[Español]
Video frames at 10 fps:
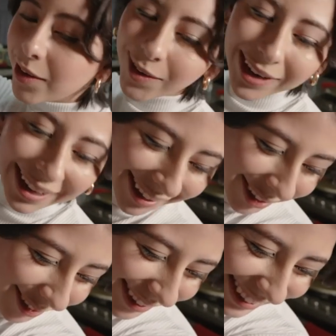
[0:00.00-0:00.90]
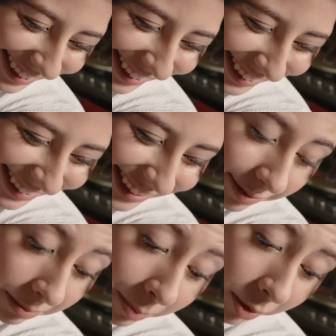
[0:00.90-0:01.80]
Hola, cuñis.
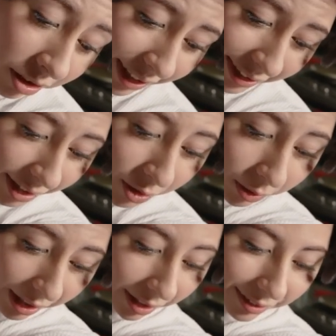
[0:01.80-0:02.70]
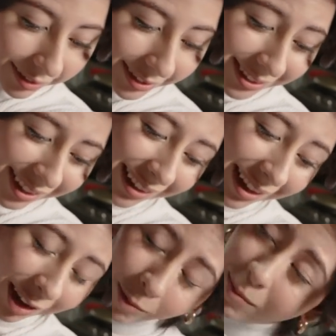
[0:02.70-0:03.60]
¿Me podrías ayudar? Es que
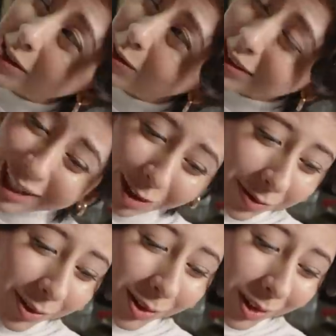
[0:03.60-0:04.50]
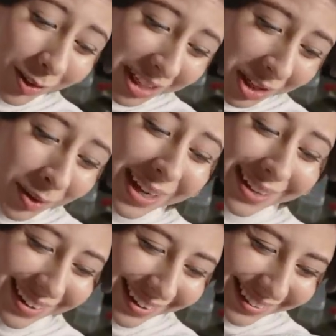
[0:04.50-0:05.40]
dejé un vaso hasta el fondo y lo quiero
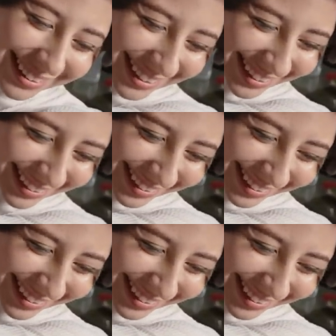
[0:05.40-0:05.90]
agarrar, ¿sí?